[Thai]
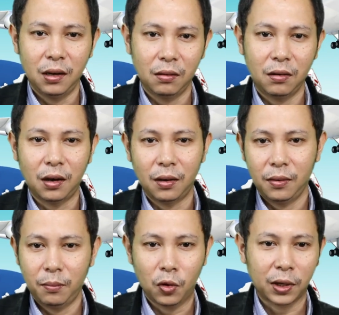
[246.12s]
แล้วก็
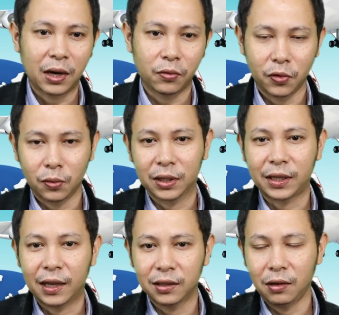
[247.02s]
โหมดการขนส่ง
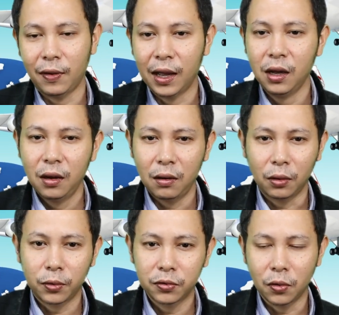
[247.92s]
ต่างๆถ้าเกิดว่า
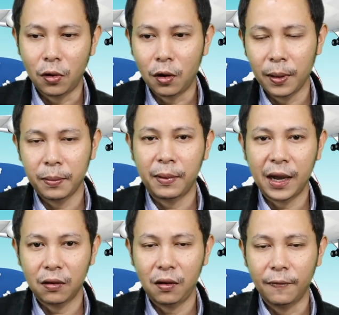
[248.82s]
เราต้องส่งออกไปพ
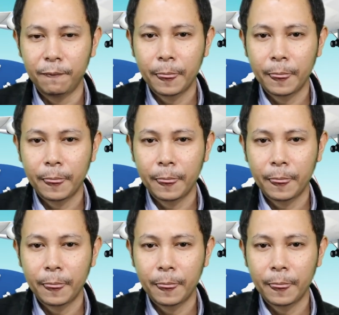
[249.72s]
ม่าก็